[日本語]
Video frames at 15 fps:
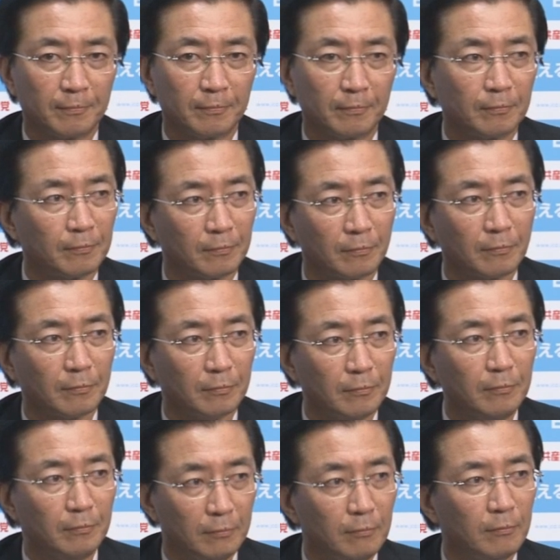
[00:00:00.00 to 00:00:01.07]
共産党として
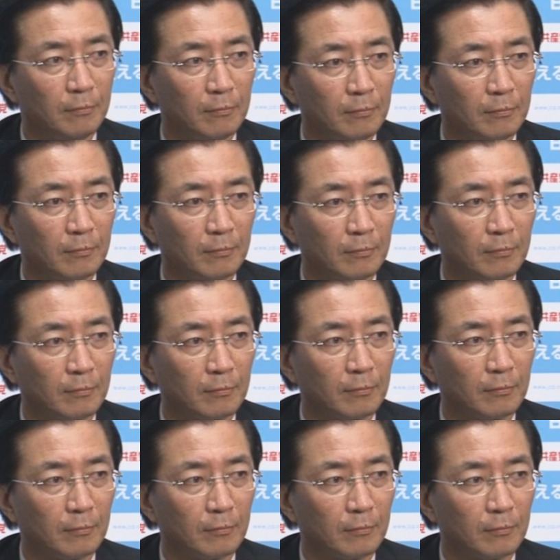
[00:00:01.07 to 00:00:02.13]
は審議の中で使う
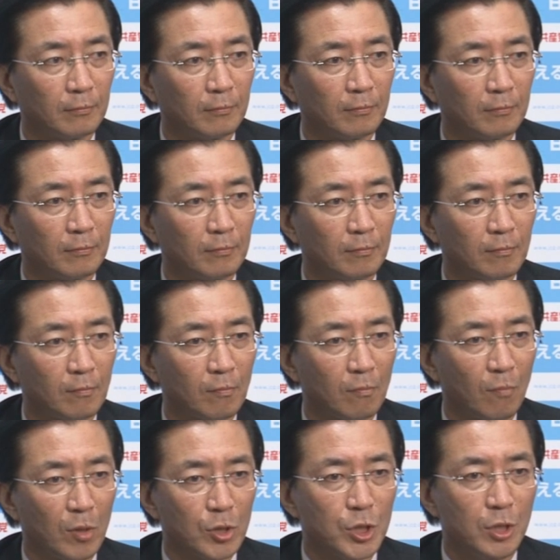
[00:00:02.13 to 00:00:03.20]

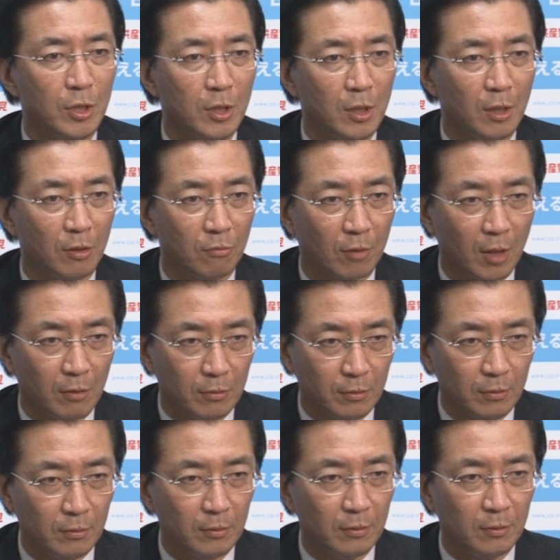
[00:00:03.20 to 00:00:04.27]
まあ、審議で使
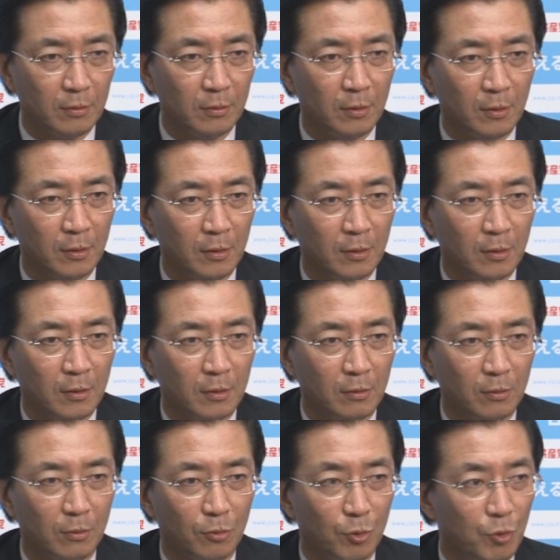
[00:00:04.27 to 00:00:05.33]
う
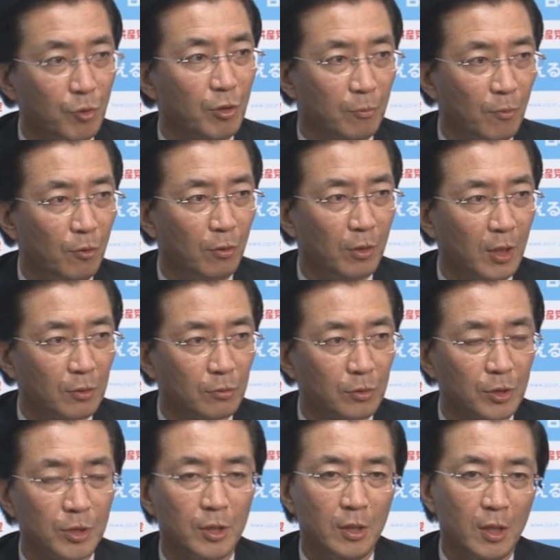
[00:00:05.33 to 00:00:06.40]
というよりも、あ
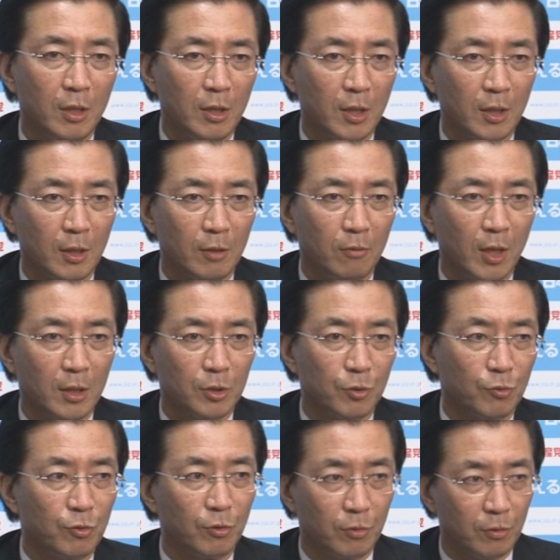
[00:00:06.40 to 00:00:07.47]
の審議は
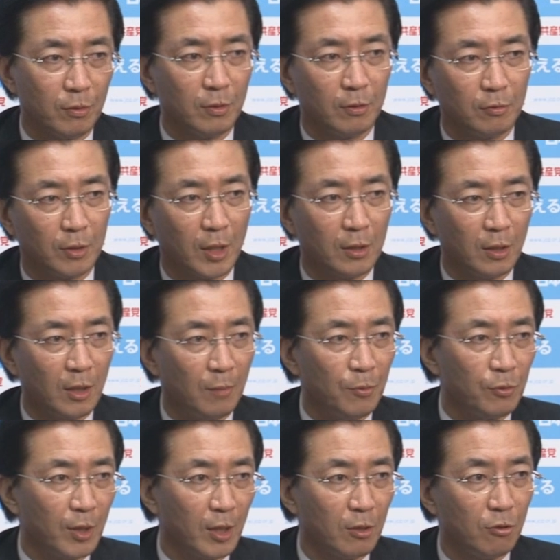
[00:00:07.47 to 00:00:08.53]
一つ一つ具体的な
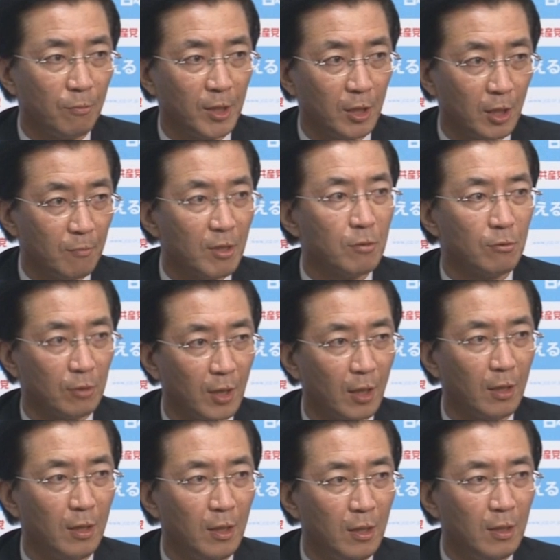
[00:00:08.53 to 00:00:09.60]
問題で詰めていきますので、